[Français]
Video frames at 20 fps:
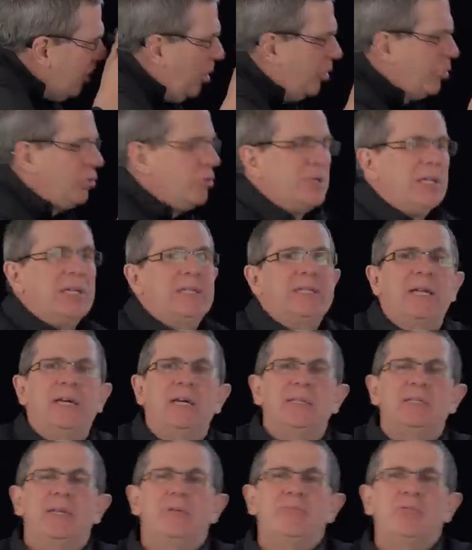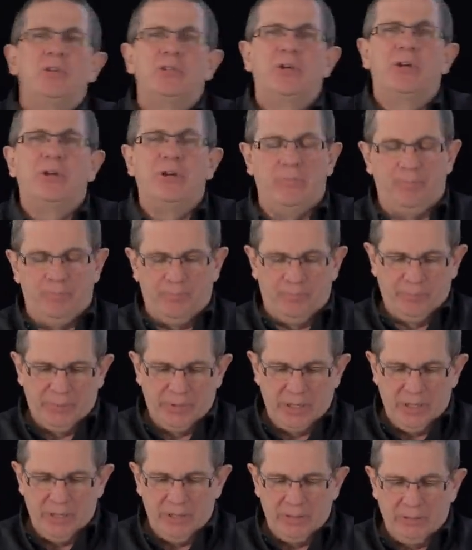1 250e de seconde.
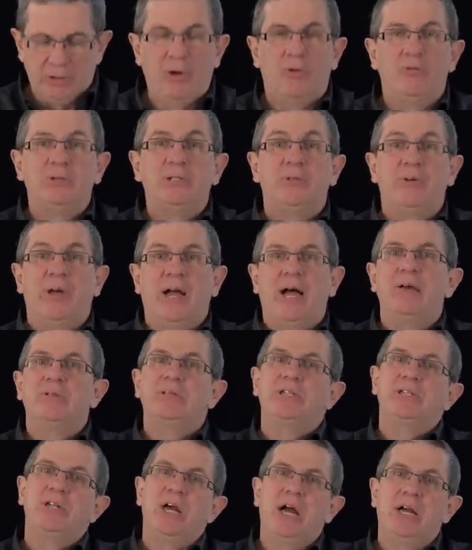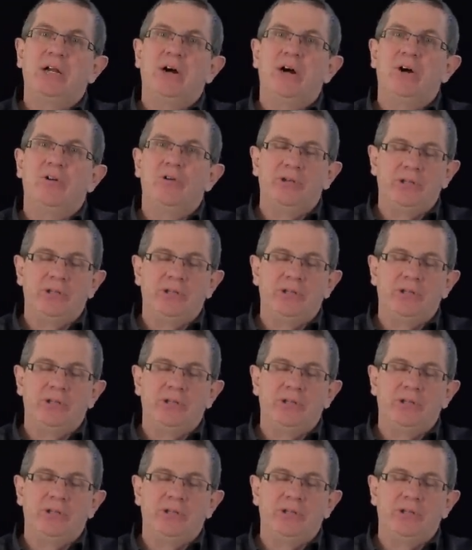Grosse différence et j'ai encore